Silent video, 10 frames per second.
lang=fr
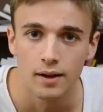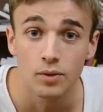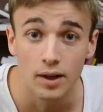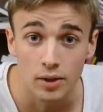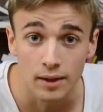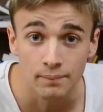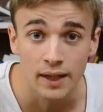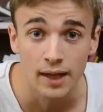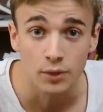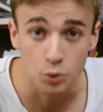Voilà voilà.
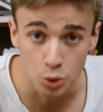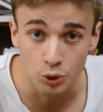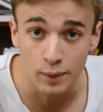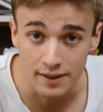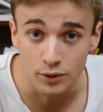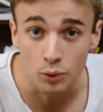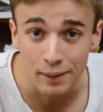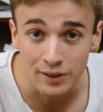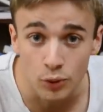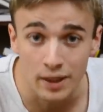Juan ne pratique donc
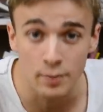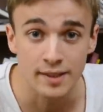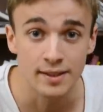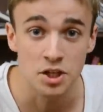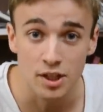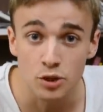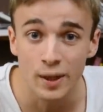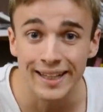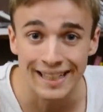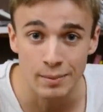pas tant un libertinage
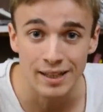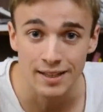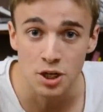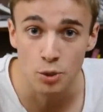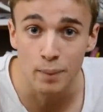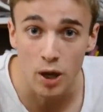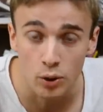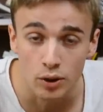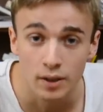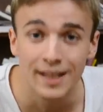sexuel qu'un libertinage de
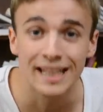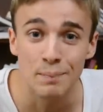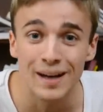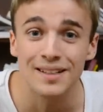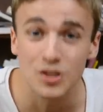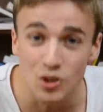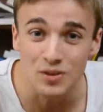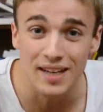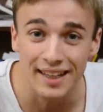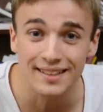parole. Il parle sans
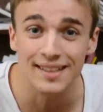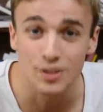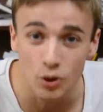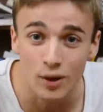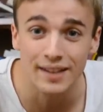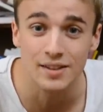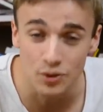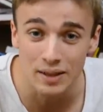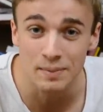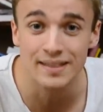s'arrêter, sans règles,
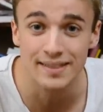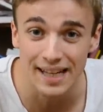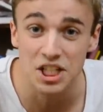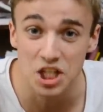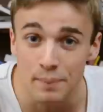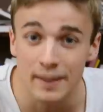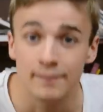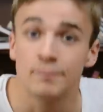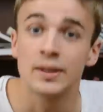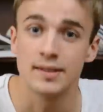sans limites, il s'arrête jamais.
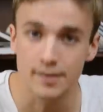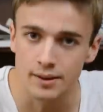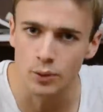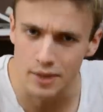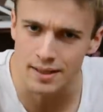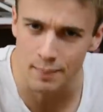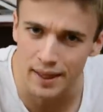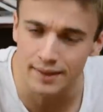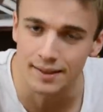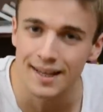C'est ce qui causera sa
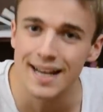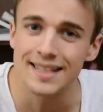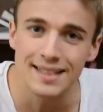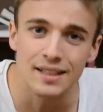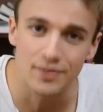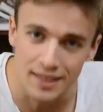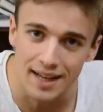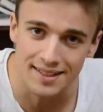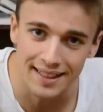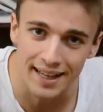perte, et c'est ce qui fait
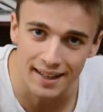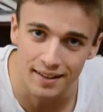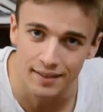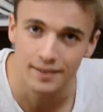dire à Sganarel.